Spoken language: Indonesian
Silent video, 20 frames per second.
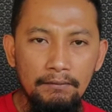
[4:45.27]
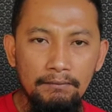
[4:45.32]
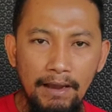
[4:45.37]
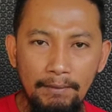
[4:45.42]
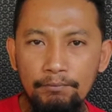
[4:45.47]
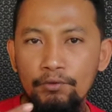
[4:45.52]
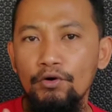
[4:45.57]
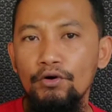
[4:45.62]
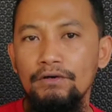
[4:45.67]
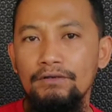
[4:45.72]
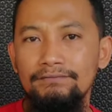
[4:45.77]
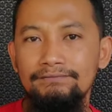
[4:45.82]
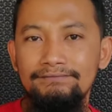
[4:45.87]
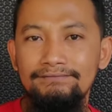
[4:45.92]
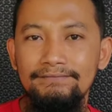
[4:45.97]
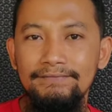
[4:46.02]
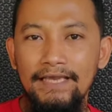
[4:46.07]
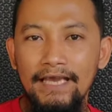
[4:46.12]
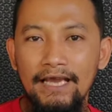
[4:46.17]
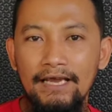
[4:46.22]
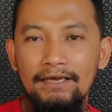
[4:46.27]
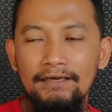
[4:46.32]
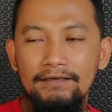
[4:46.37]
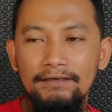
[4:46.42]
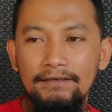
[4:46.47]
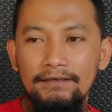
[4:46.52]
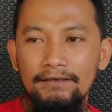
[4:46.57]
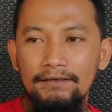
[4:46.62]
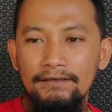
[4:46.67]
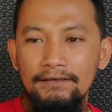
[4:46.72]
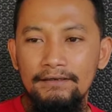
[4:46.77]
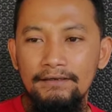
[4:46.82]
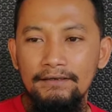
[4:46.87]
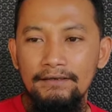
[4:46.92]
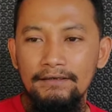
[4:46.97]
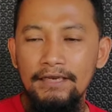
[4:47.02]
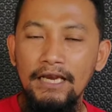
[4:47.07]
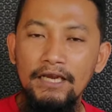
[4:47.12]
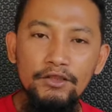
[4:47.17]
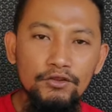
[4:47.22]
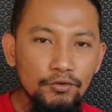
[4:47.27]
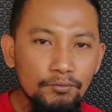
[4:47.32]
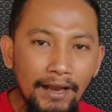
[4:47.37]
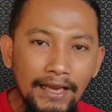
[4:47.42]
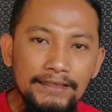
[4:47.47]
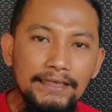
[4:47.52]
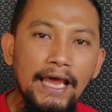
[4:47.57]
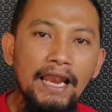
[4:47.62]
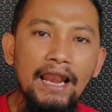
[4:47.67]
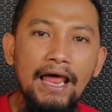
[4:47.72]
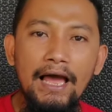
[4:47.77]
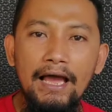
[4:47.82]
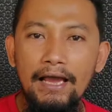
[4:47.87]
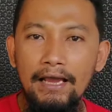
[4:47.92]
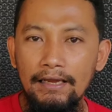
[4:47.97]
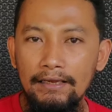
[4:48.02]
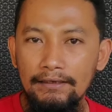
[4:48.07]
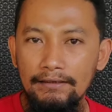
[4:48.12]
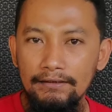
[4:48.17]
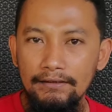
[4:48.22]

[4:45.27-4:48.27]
mabung ya dan itu masalah